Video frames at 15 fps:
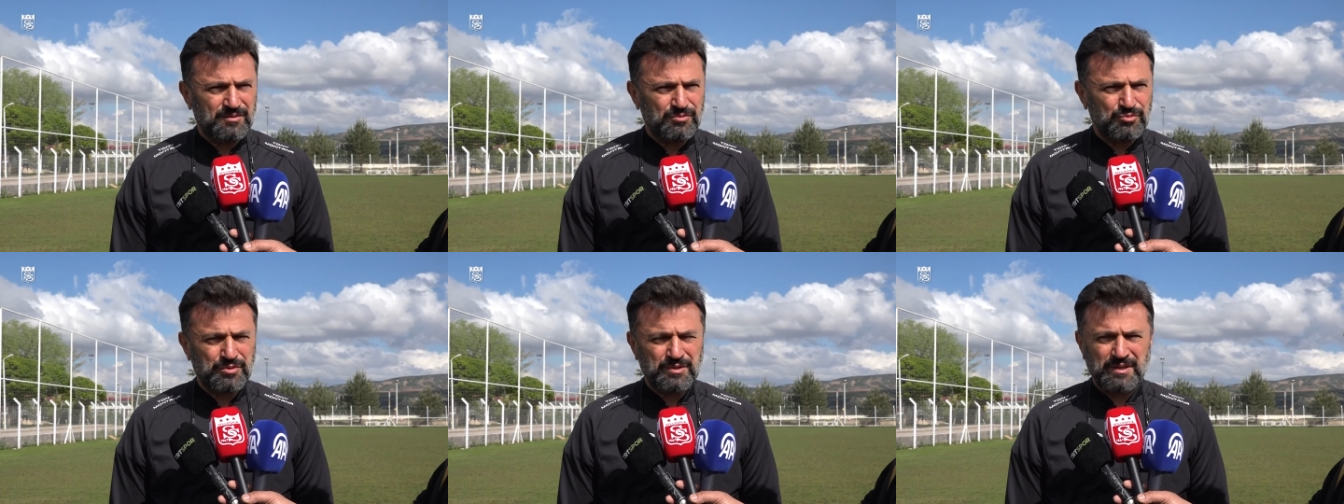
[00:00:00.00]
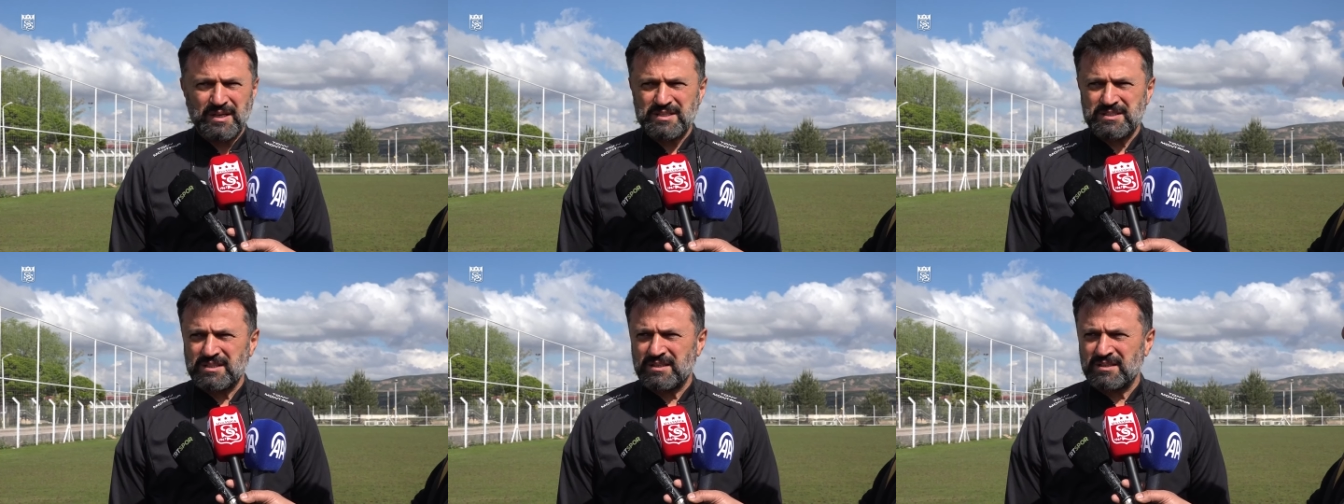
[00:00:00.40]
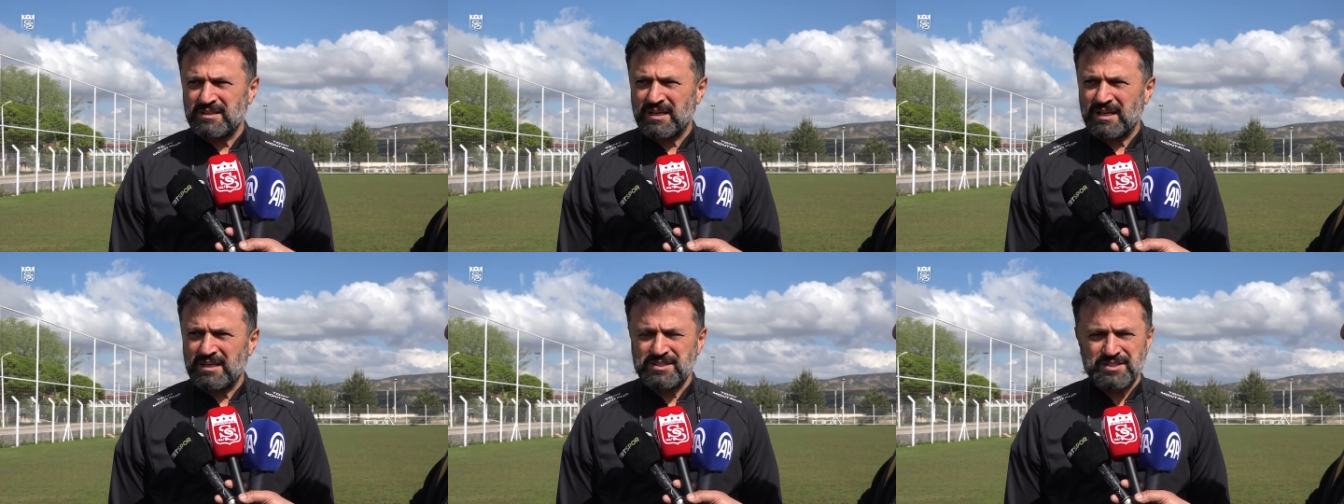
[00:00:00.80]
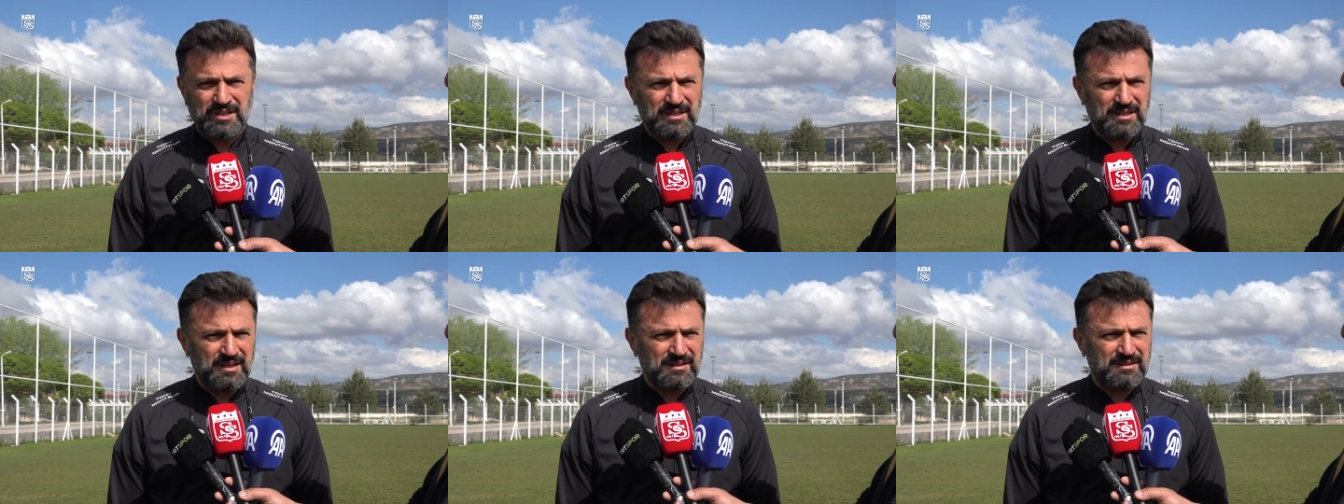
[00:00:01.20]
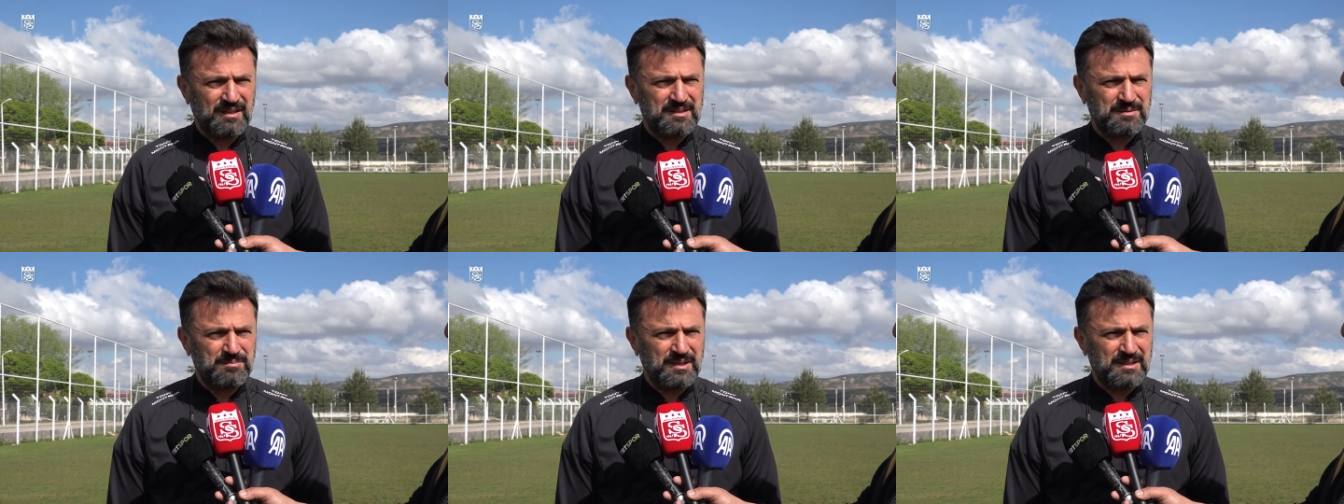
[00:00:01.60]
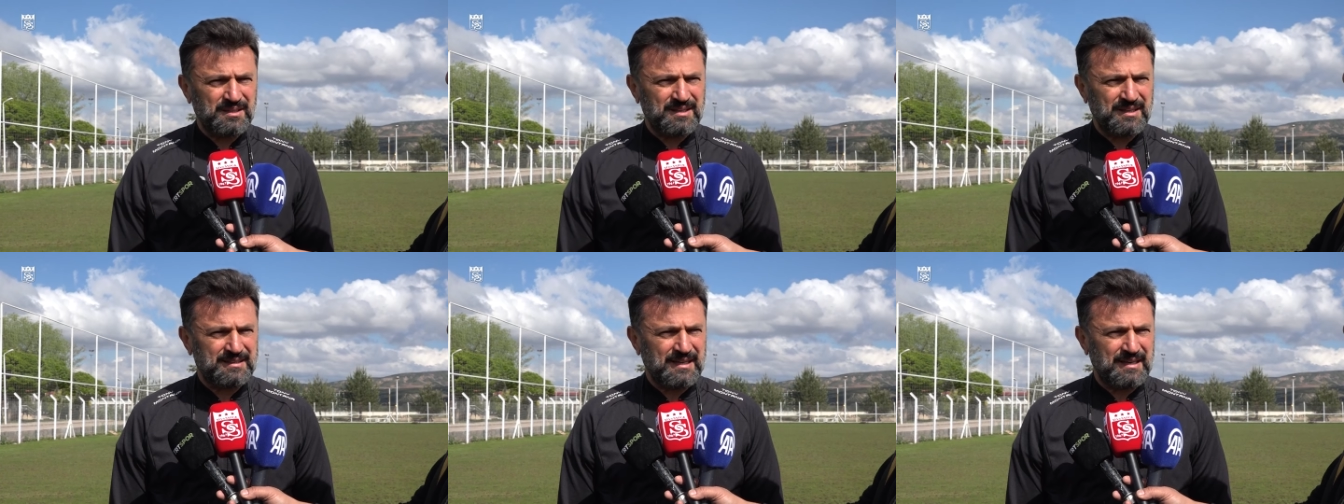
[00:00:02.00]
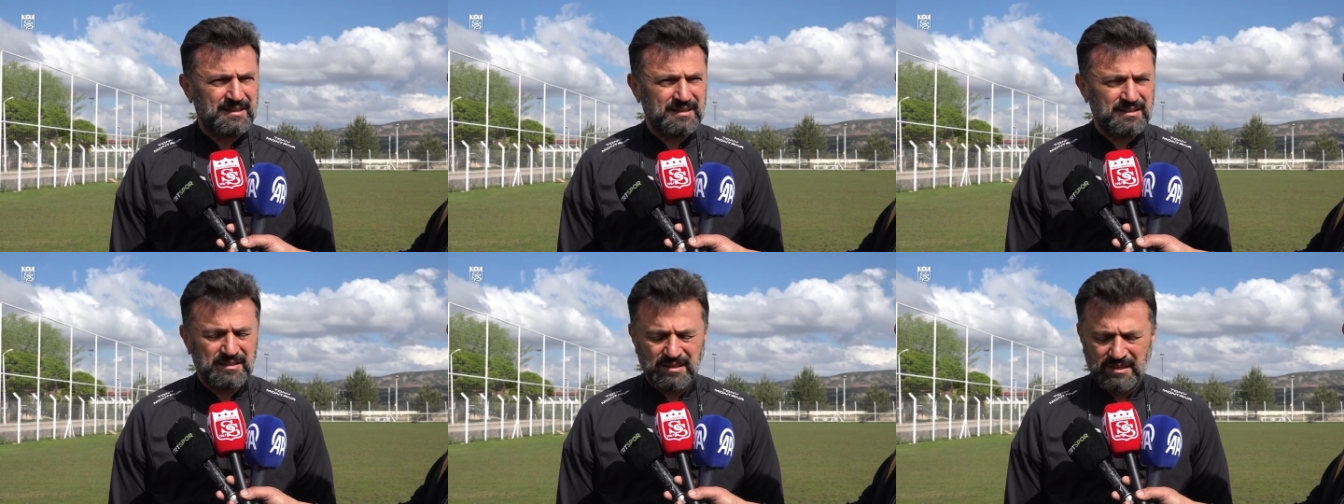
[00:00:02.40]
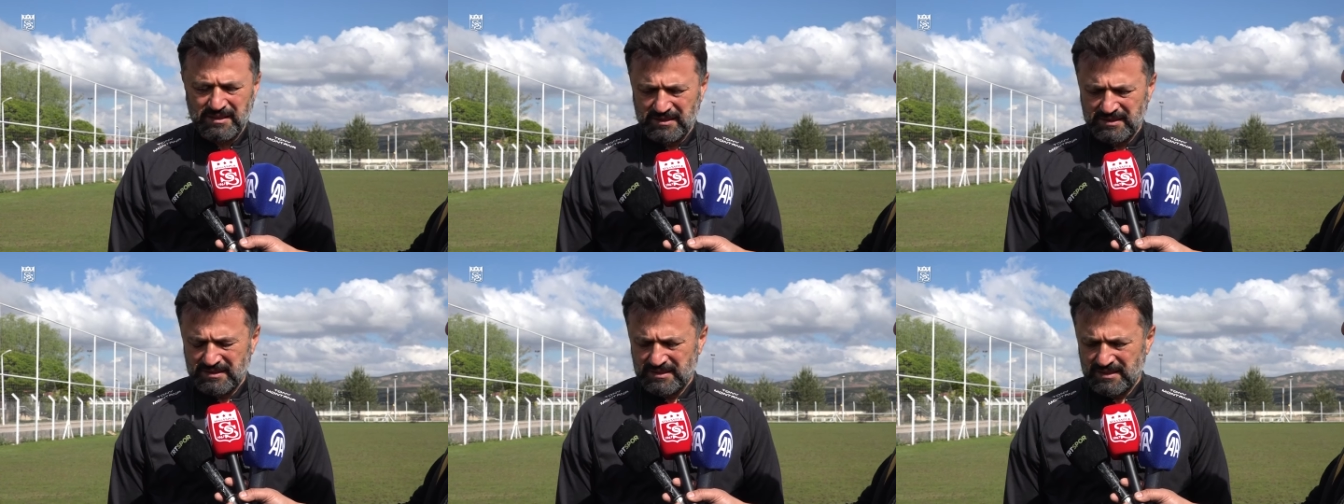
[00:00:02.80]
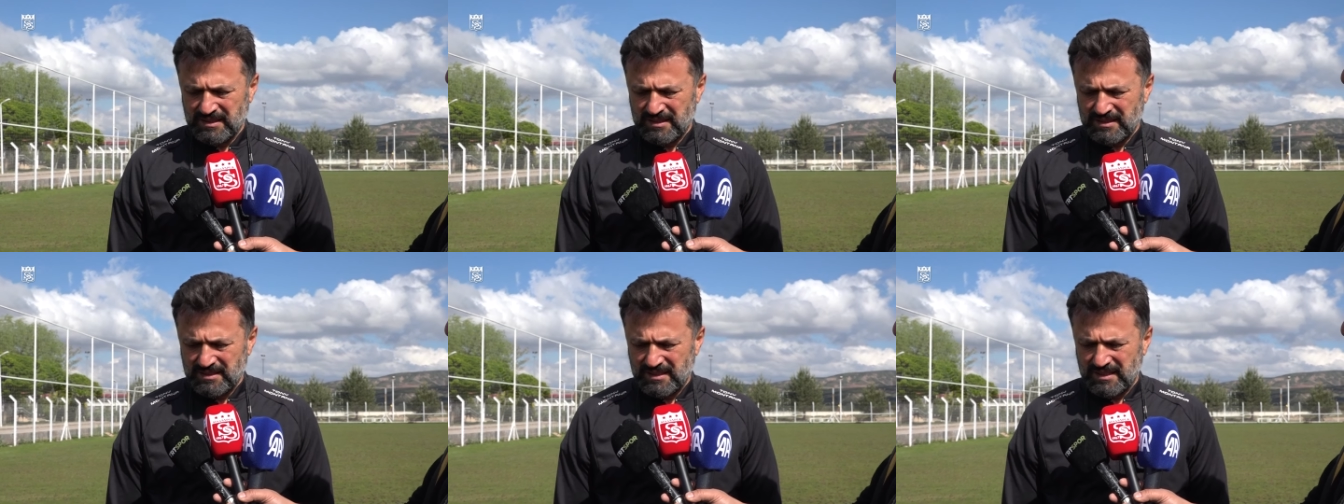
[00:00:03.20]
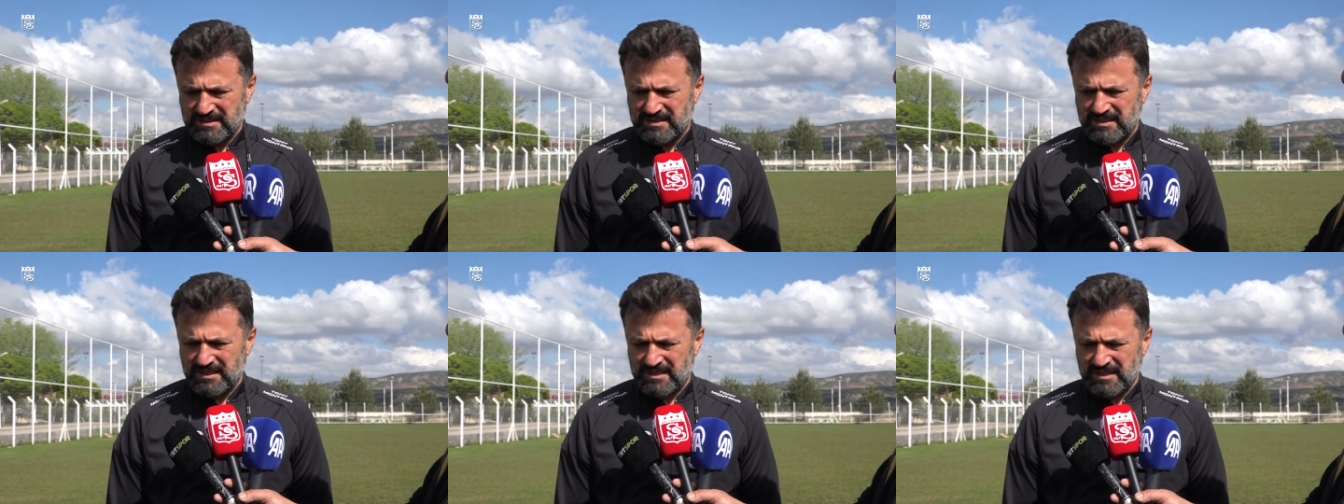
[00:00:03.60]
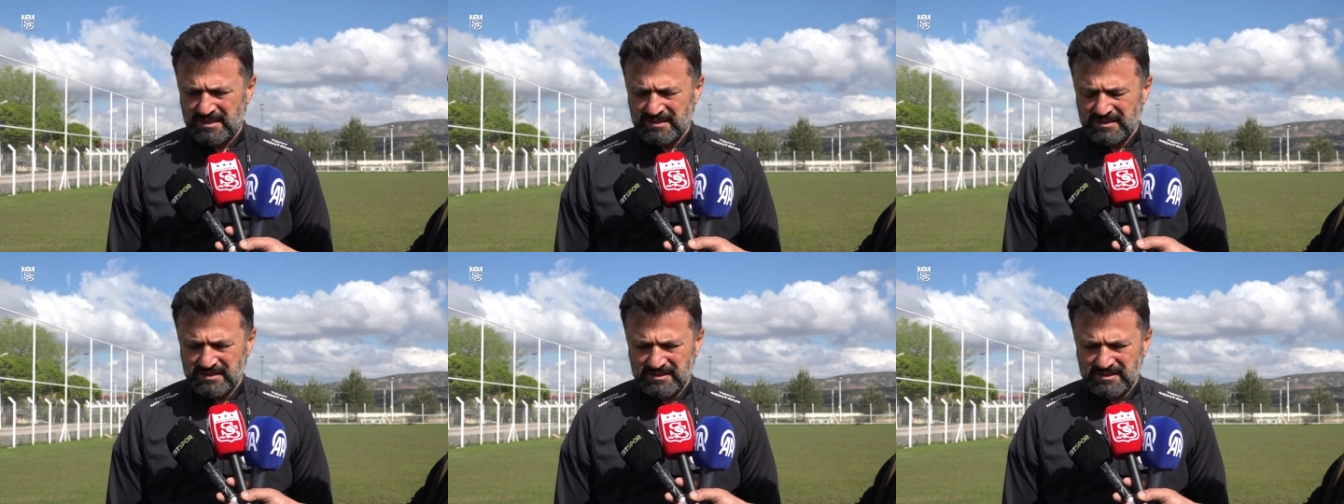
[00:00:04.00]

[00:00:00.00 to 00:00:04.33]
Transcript: Türk gençlerin geleceğine, takımların kaderlerine etki eden